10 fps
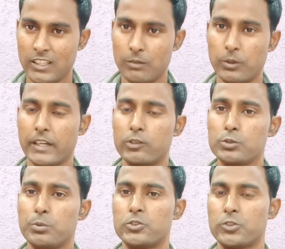এবং
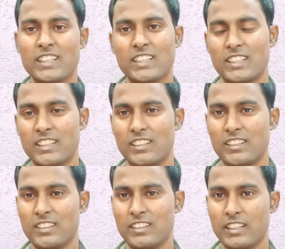একুশ বছর বয়সে
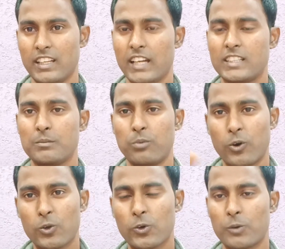একটি
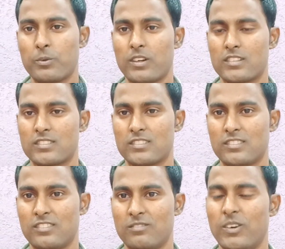বড় কর্পোরাস
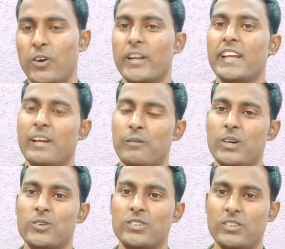বা অনেক
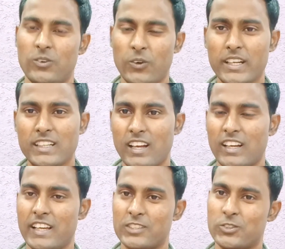অ্যামাউন্ট অনেক
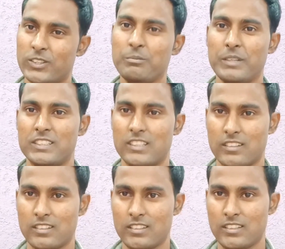টাকা একসঙ্গে পেয়ে যান
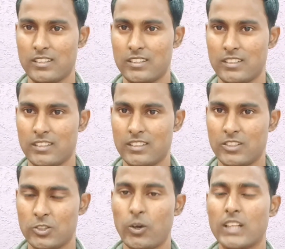
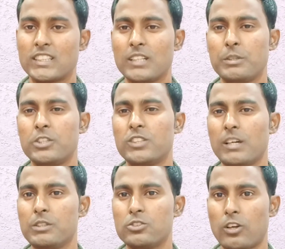তো আজকের এই ভিডিওতে
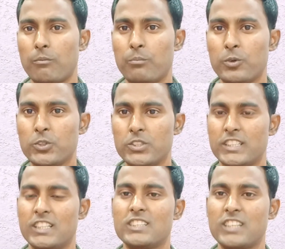আমি সম্পূর্ণ
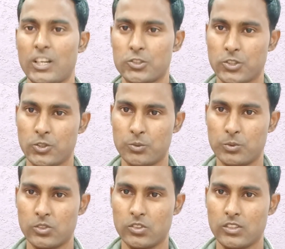ডিটেলসে আলোচনা করব
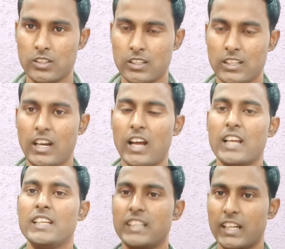
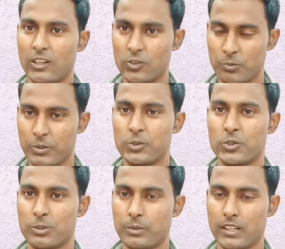কারা এই অ্যাকাউন্ট ওপেন
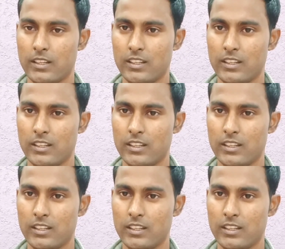করতে পারে